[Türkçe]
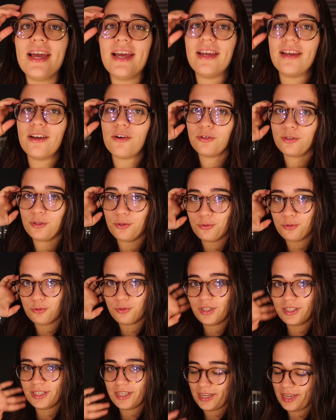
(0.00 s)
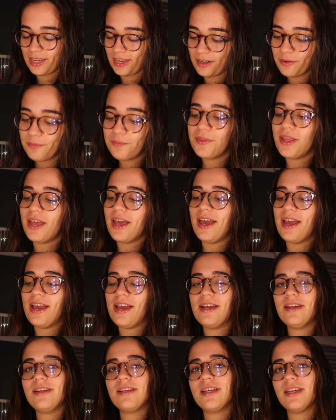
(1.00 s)
Ee, oda turda çekerim.
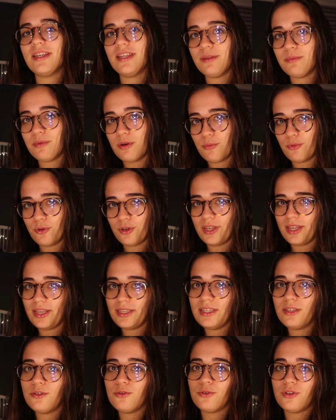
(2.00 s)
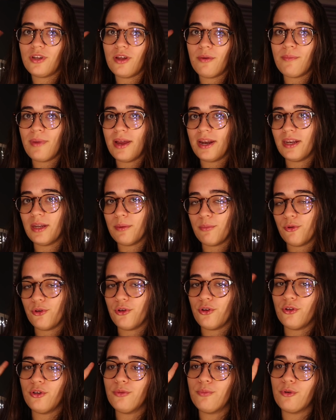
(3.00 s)
Eğer kanalıma abone değilseniz şuradan ben
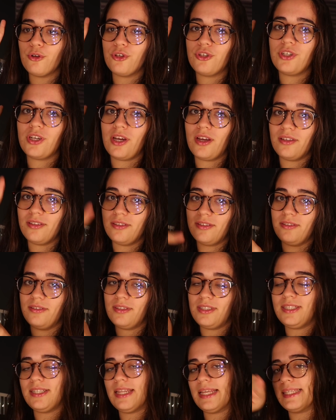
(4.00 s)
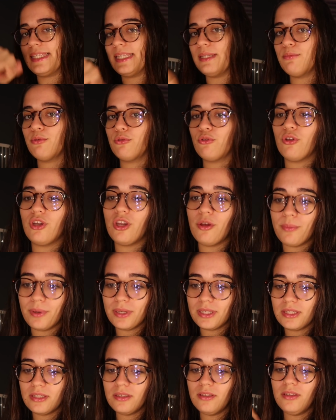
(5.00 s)
abone olup o çan işte zil butonuna
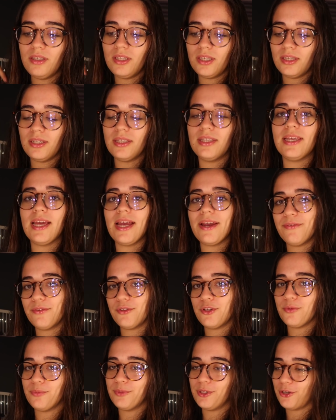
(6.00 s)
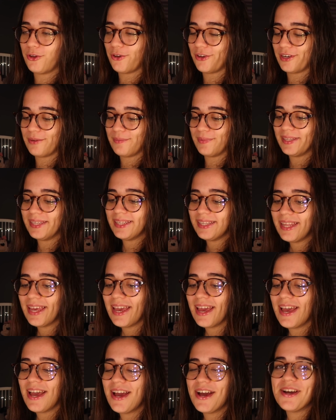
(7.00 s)
basın ki diğer videomu da görebilin.
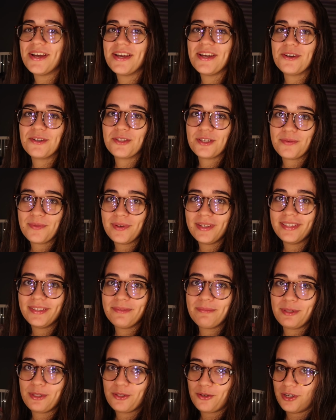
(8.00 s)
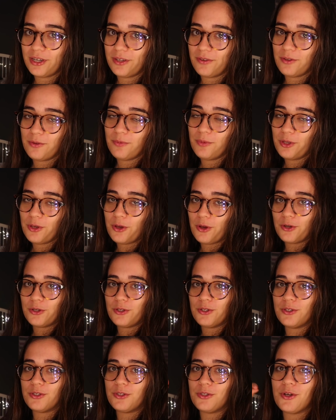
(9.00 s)
E, o zaman bir sonraki videomda
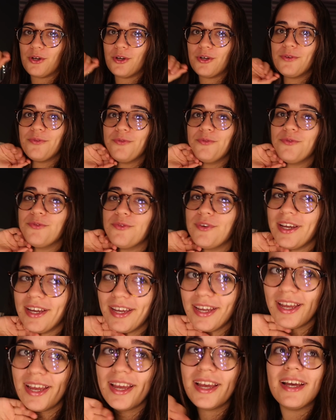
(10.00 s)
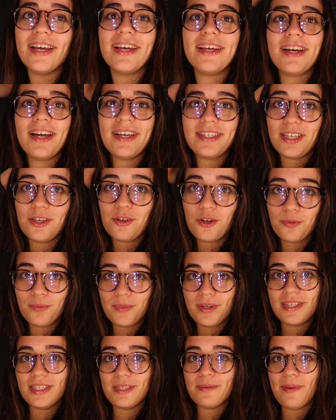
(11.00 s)
görüşürüz diyorum ve e, aşağı
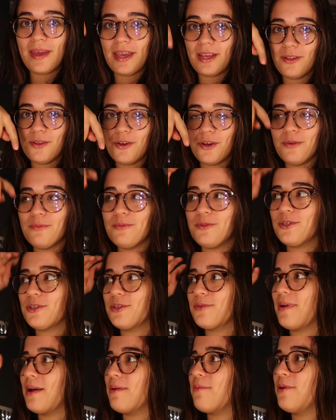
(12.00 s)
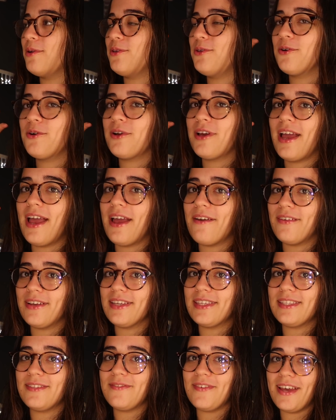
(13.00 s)
yorumlarınızı bekliyorum. Çünkü ben böyle çok
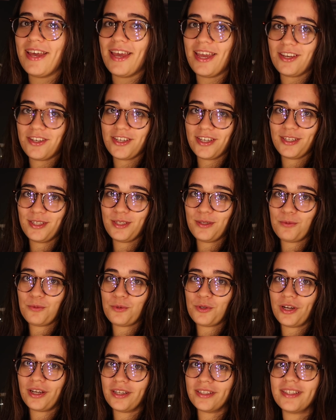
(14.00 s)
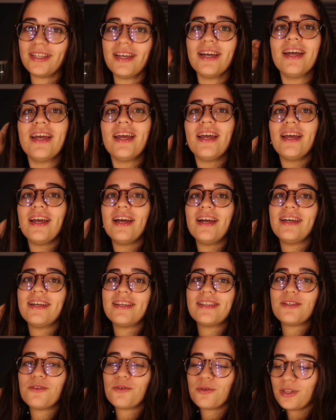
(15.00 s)
hevesli ve heyecanlıyım şu anda.
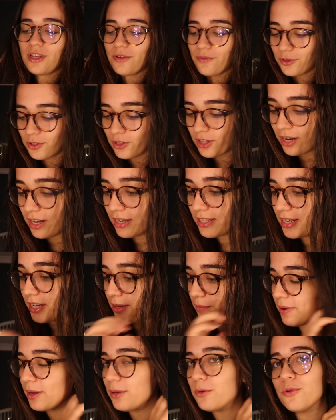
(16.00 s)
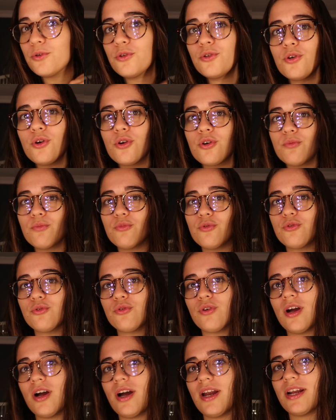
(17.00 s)
size çok güzel videolar da çekmeyi düşünüyorum.
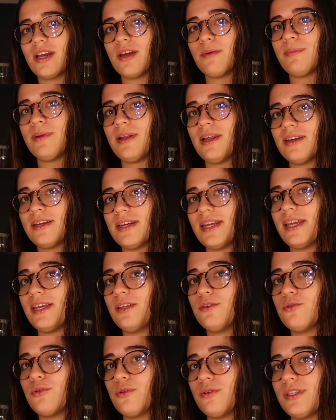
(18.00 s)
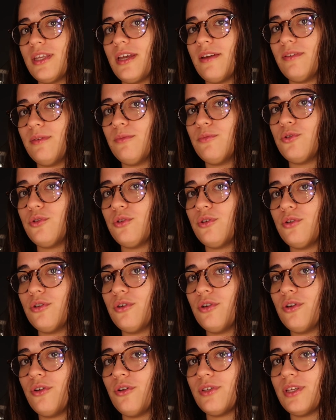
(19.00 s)
Şu arka plan rengini çok sevdim
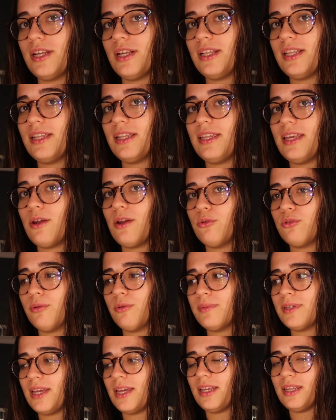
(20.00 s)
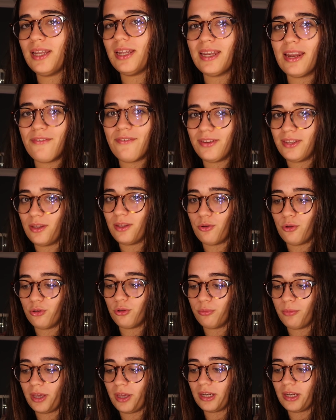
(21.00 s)
çünkü Özellikle diğer odamın renginden nefret ediyordum.